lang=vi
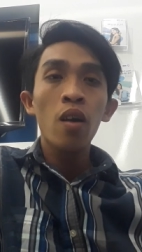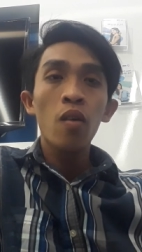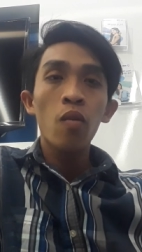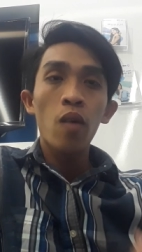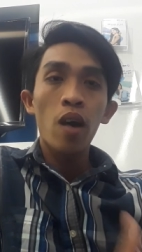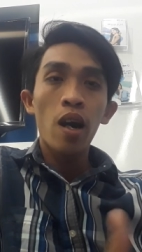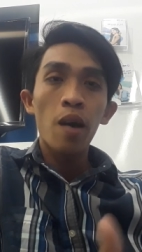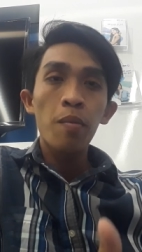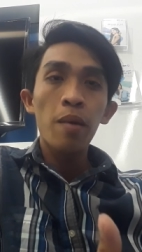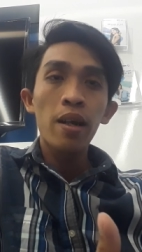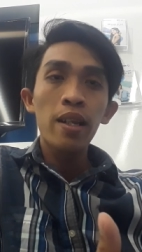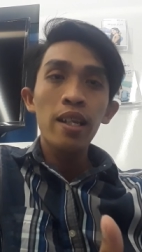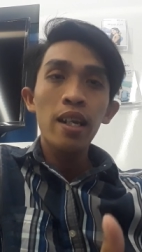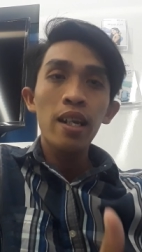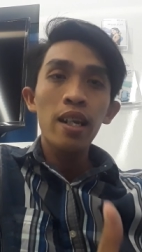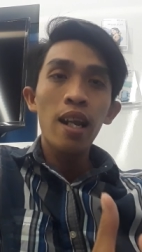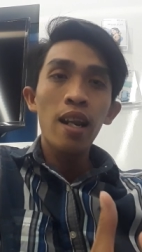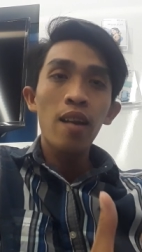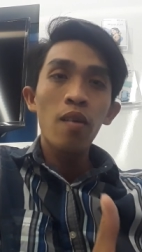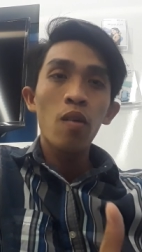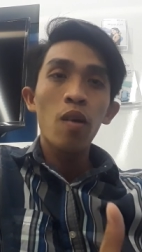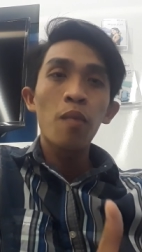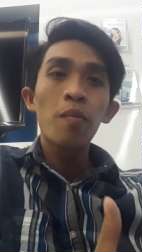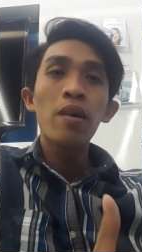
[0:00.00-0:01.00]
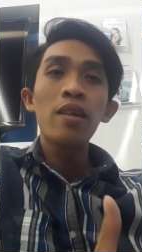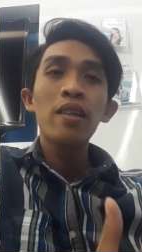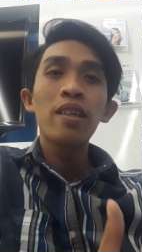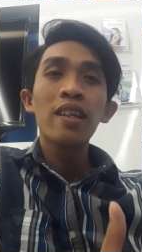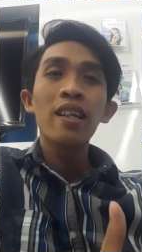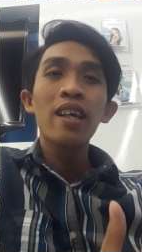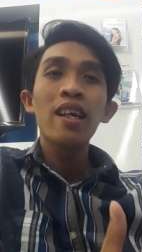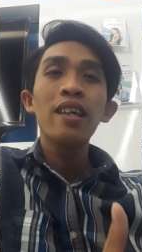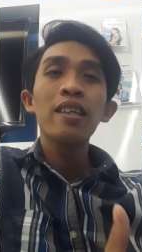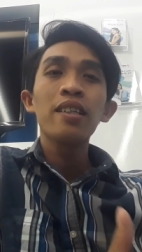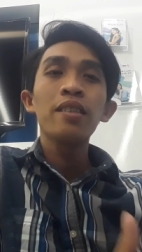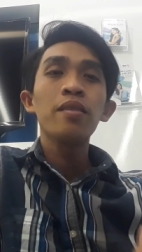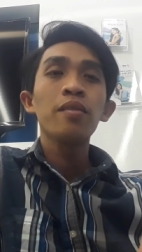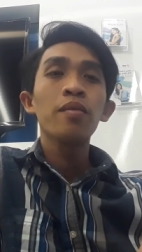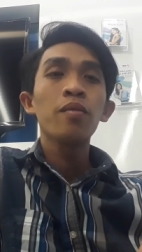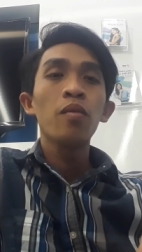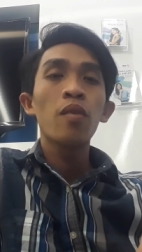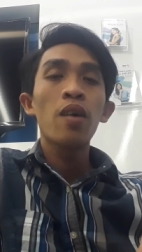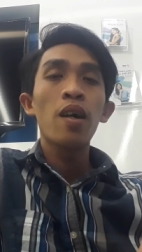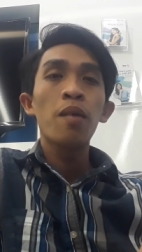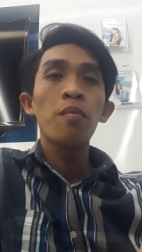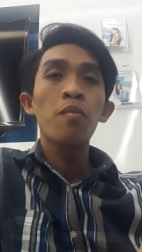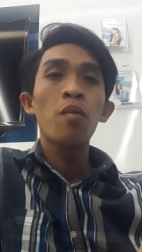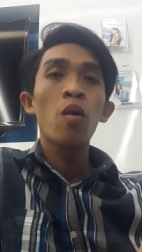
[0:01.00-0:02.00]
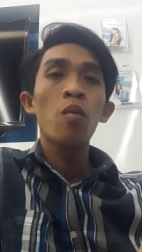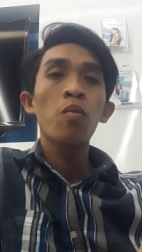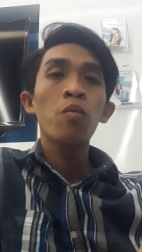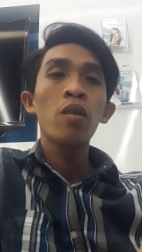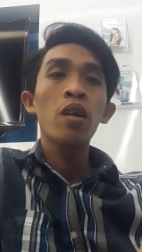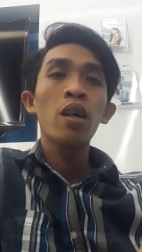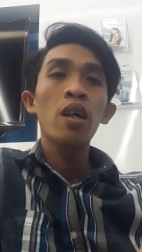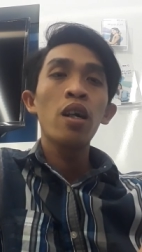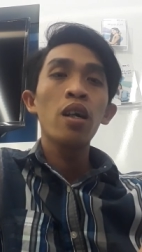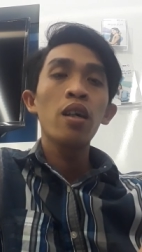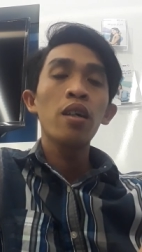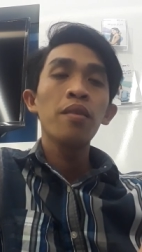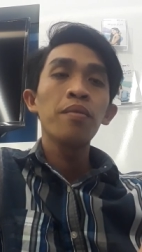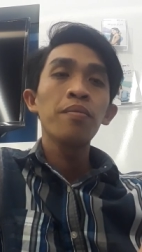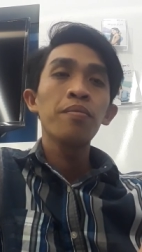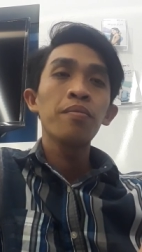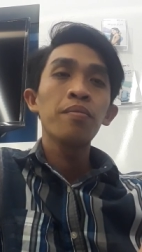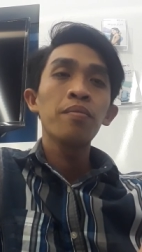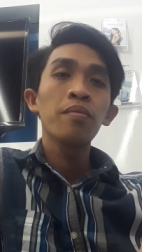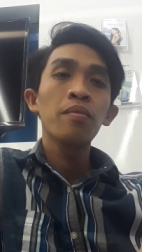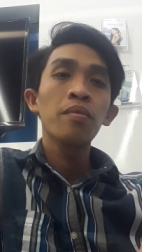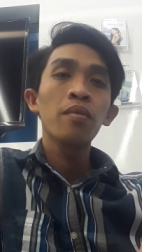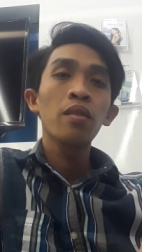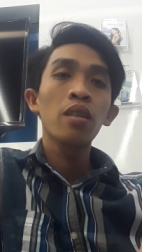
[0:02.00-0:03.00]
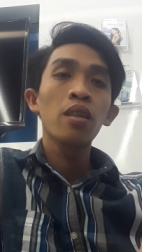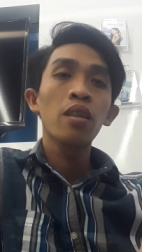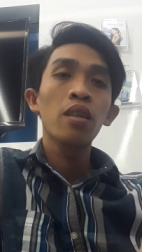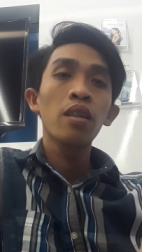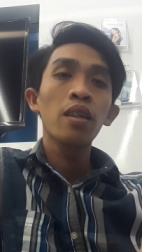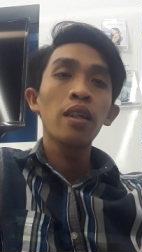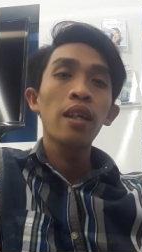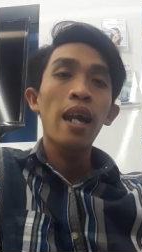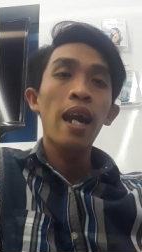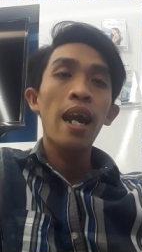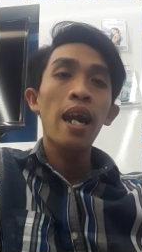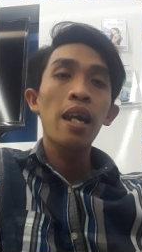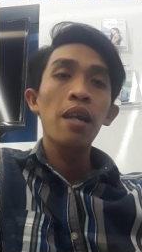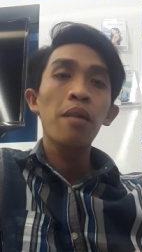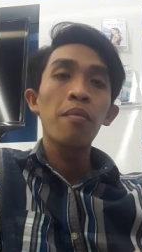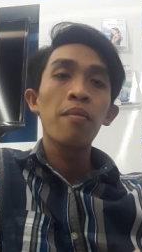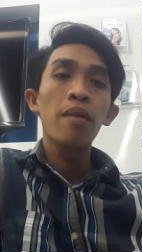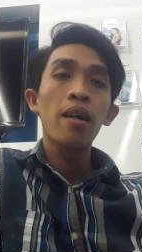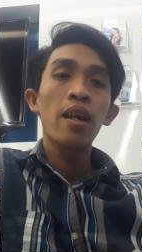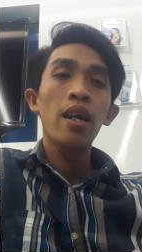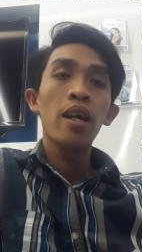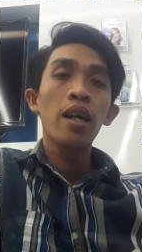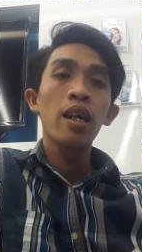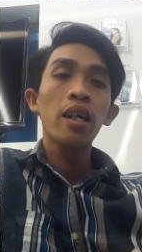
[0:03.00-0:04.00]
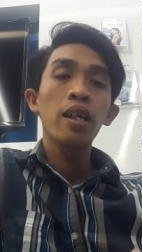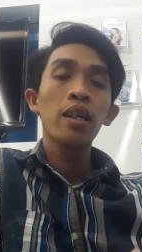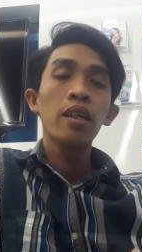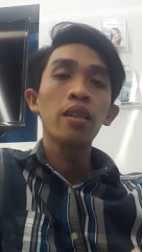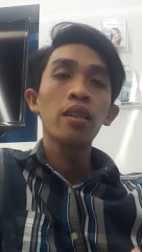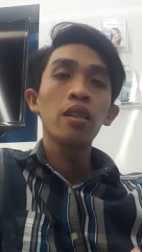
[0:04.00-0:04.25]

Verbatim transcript: và bên gia đình và bên người thân và một uh, ngày mà